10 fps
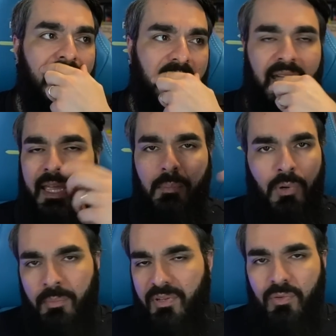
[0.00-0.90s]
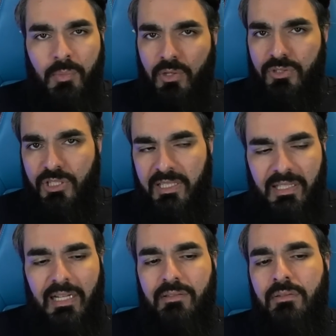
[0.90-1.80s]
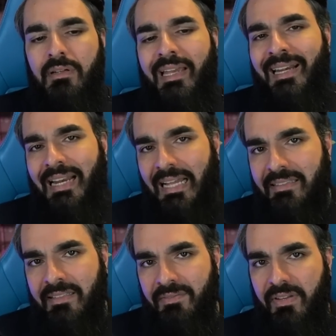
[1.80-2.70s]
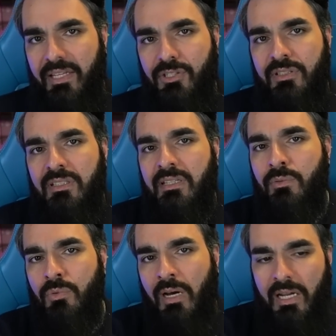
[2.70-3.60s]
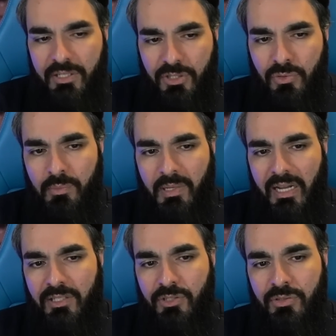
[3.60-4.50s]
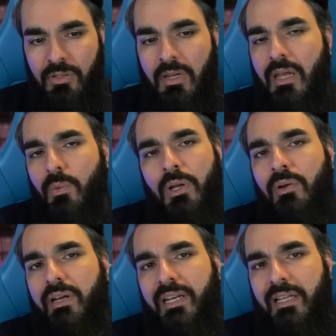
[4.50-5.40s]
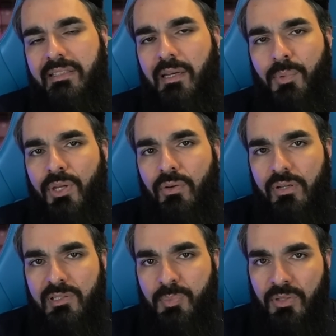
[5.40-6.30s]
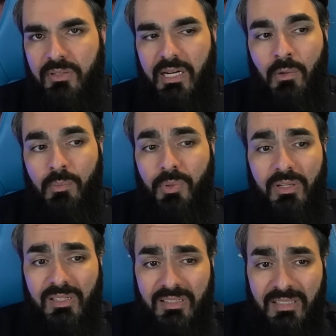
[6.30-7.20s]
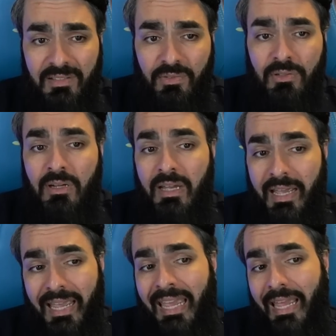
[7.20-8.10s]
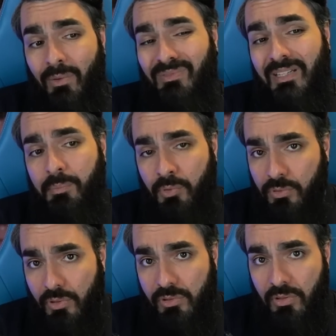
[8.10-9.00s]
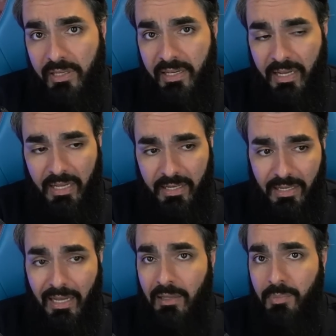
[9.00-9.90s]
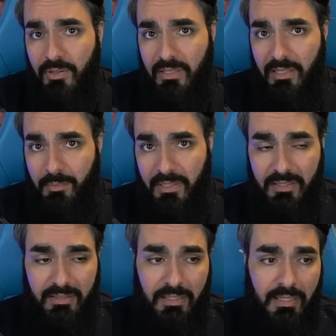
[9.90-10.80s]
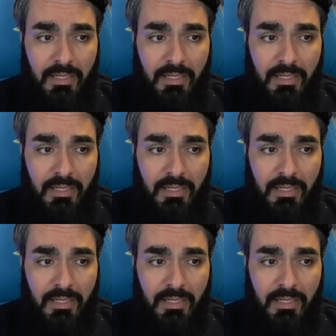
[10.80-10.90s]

eh, bombe fumogene ed altro, e l'altra invece di tatuarci sul braccio quello che in realtà poi corrispondere a un progressivo e un piuttosto lineare albero delle abilità